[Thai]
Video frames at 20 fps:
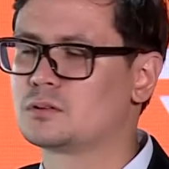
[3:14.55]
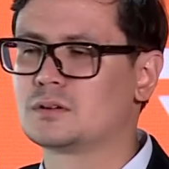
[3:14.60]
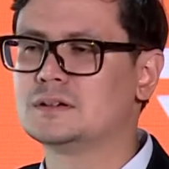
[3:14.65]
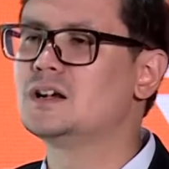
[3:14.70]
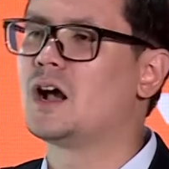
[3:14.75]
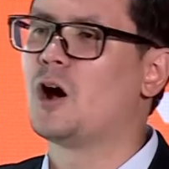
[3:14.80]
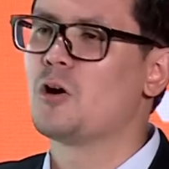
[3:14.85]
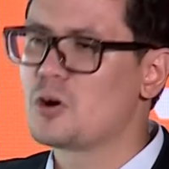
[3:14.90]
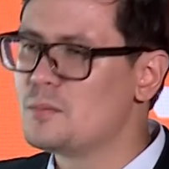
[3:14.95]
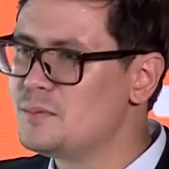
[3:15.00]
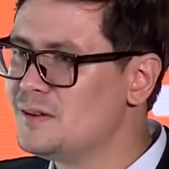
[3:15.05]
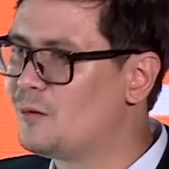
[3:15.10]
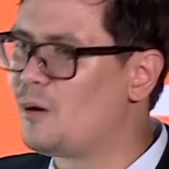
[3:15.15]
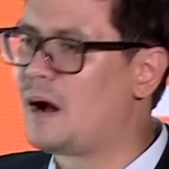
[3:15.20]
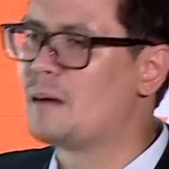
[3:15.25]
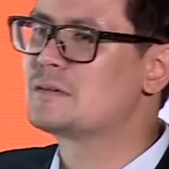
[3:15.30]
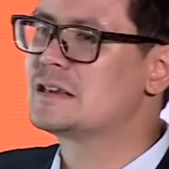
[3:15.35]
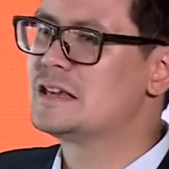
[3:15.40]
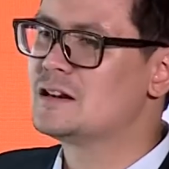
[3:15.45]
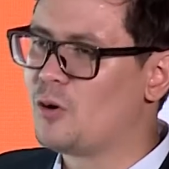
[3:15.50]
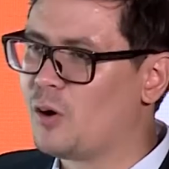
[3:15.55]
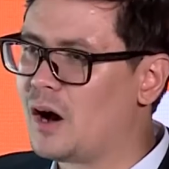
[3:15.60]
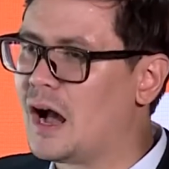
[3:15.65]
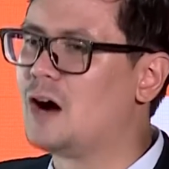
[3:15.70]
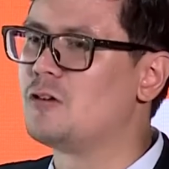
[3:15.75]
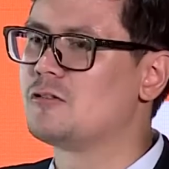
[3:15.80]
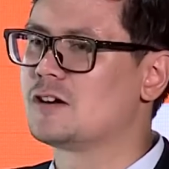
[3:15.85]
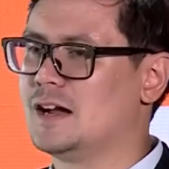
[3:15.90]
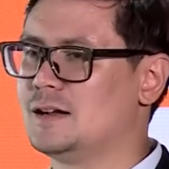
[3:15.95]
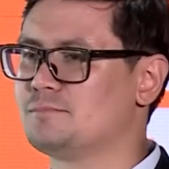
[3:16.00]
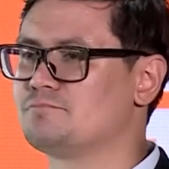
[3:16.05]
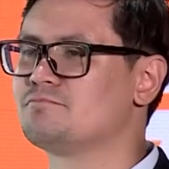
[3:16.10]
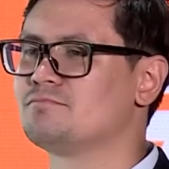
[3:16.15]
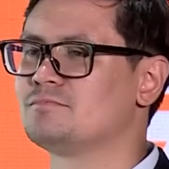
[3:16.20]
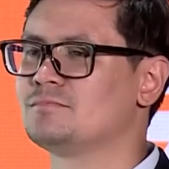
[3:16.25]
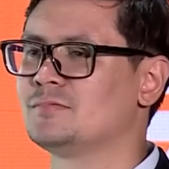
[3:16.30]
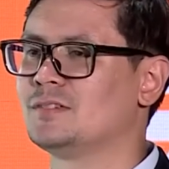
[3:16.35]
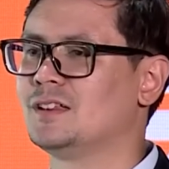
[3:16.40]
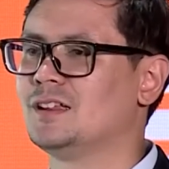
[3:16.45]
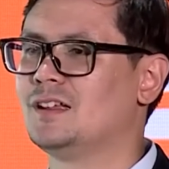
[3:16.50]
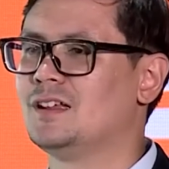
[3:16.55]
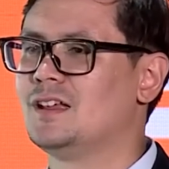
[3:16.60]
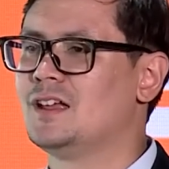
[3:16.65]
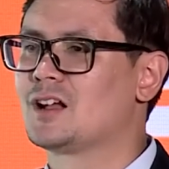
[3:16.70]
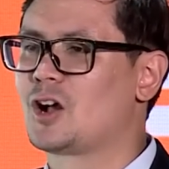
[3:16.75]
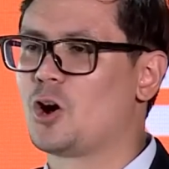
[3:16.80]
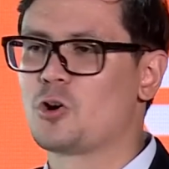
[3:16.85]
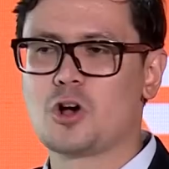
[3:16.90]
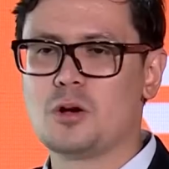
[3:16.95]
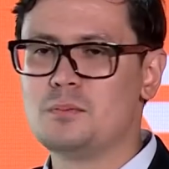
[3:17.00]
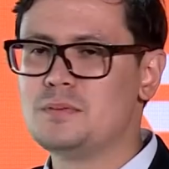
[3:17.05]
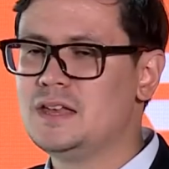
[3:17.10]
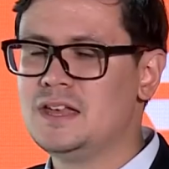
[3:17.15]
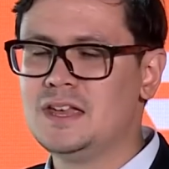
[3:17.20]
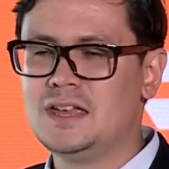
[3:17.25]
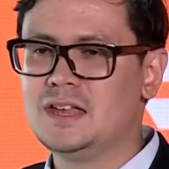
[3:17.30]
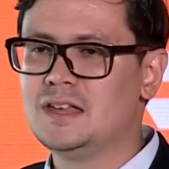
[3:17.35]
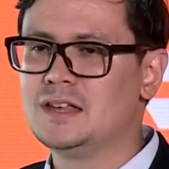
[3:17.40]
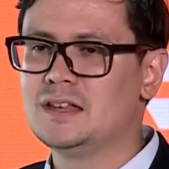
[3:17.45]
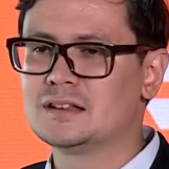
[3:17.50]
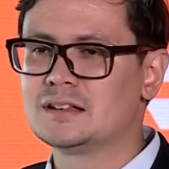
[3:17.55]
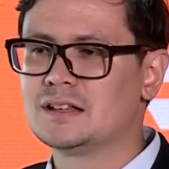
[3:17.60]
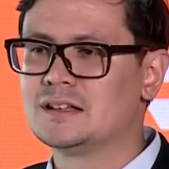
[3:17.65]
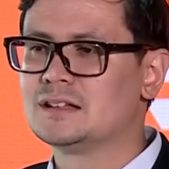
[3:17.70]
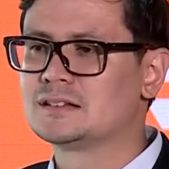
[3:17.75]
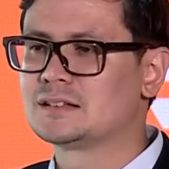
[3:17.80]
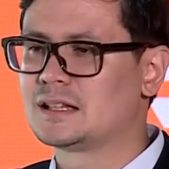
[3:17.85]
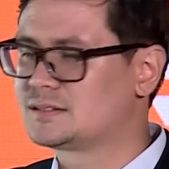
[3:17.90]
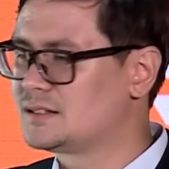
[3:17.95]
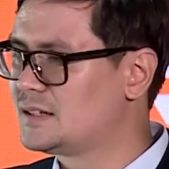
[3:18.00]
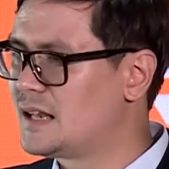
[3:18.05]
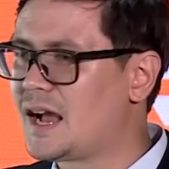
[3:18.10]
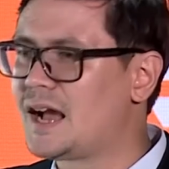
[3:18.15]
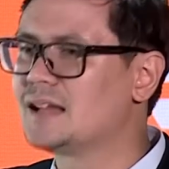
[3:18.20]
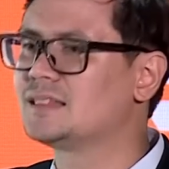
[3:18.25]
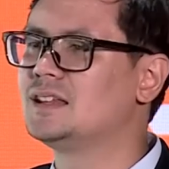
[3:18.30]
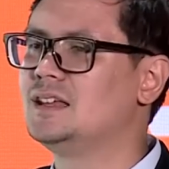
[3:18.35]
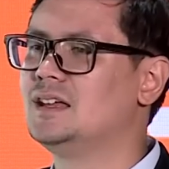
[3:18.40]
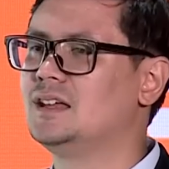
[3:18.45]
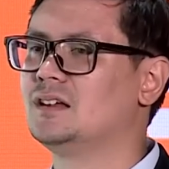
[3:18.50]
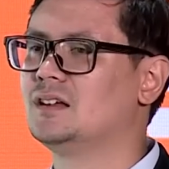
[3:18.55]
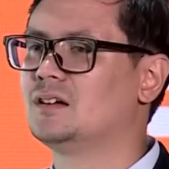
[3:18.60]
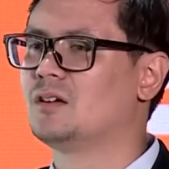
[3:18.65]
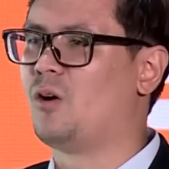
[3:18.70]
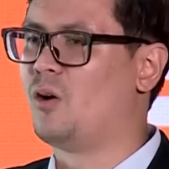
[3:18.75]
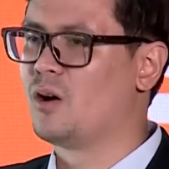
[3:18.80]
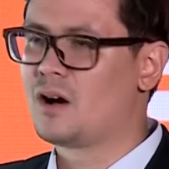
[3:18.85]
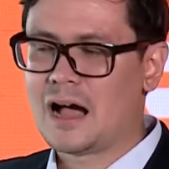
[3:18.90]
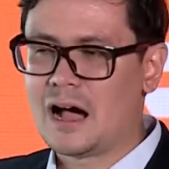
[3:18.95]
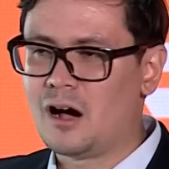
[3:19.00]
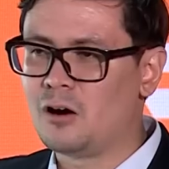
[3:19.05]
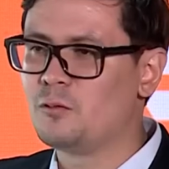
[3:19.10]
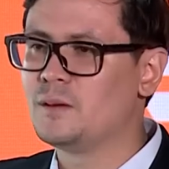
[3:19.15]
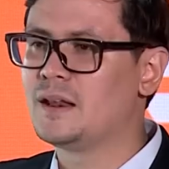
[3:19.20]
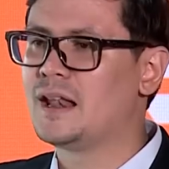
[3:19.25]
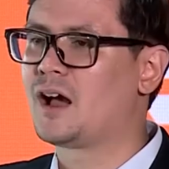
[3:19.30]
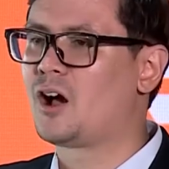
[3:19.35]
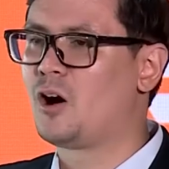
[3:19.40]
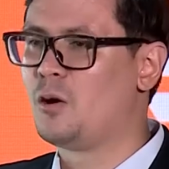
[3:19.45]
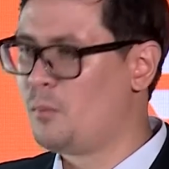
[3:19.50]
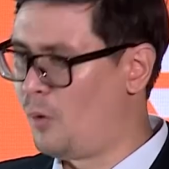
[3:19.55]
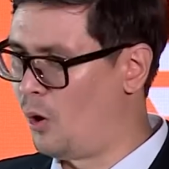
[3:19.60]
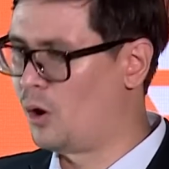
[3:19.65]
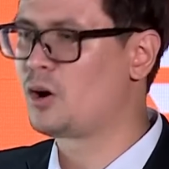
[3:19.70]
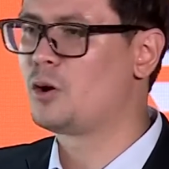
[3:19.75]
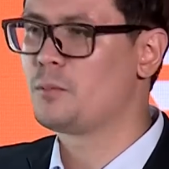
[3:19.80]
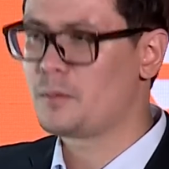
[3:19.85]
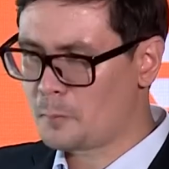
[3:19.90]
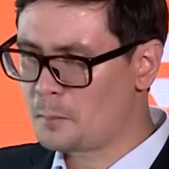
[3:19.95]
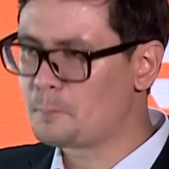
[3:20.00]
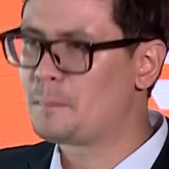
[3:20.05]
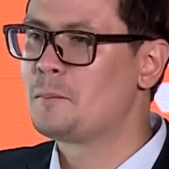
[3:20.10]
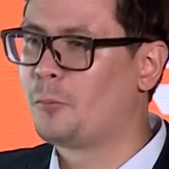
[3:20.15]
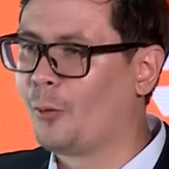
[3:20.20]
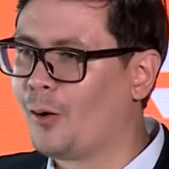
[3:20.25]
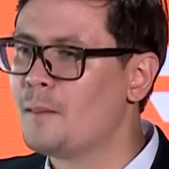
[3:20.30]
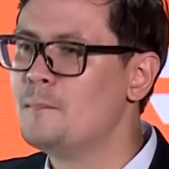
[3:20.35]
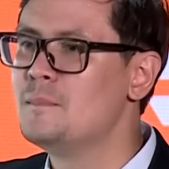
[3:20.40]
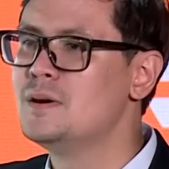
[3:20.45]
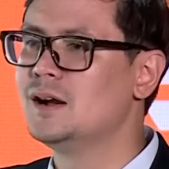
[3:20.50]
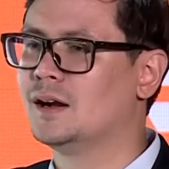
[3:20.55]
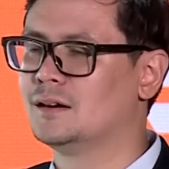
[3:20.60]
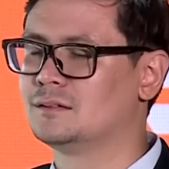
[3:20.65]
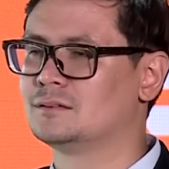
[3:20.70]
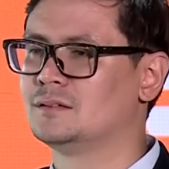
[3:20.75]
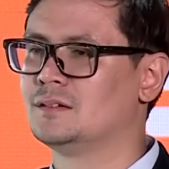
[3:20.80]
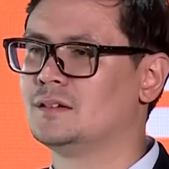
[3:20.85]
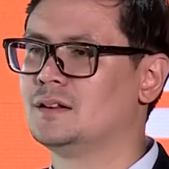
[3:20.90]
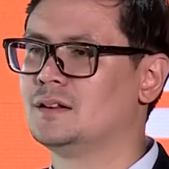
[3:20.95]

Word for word: คือเขาก็มีความคิดของเขาครับ เขาก็มีทัศนคติของเขาเวลาเขามองเขาก็เป็นพลเมือง